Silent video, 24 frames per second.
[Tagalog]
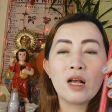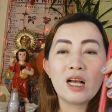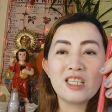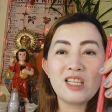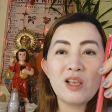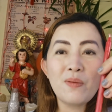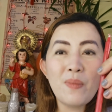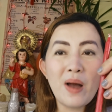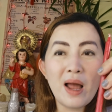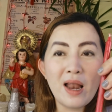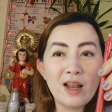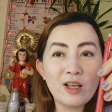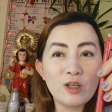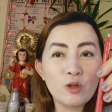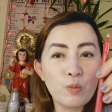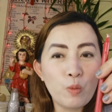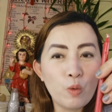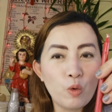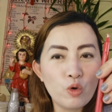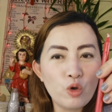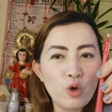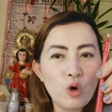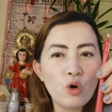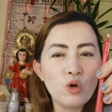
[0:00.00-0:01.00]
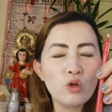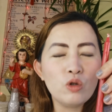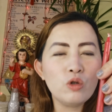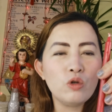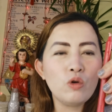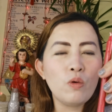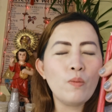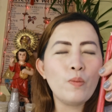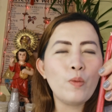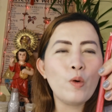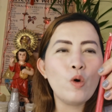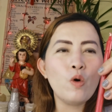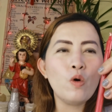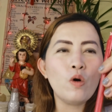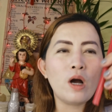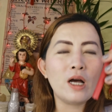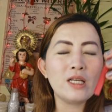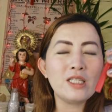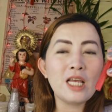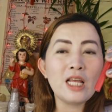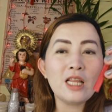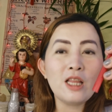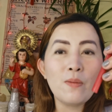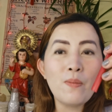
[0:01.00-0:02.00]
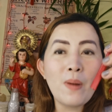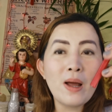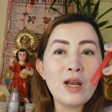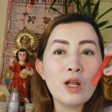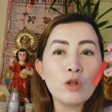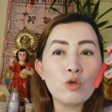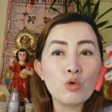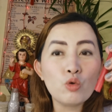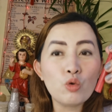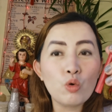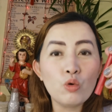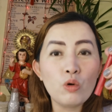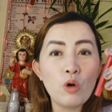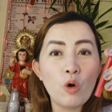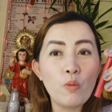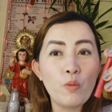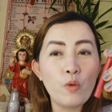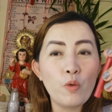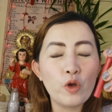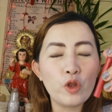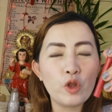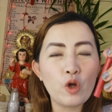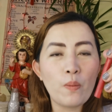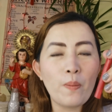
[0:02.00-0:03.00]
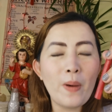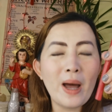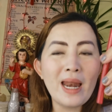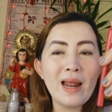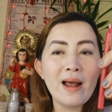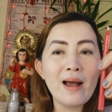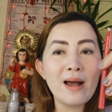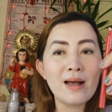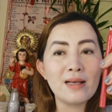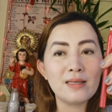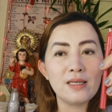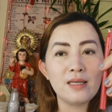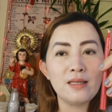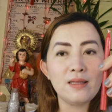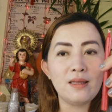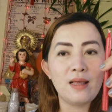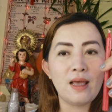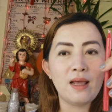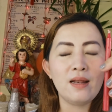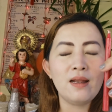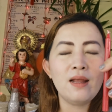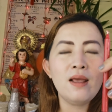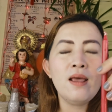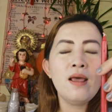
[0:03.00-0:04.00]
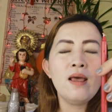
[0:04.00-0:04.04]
Kasi malas po yun. Yung pong, kasi di ba natutunaw po ito, parang asin din.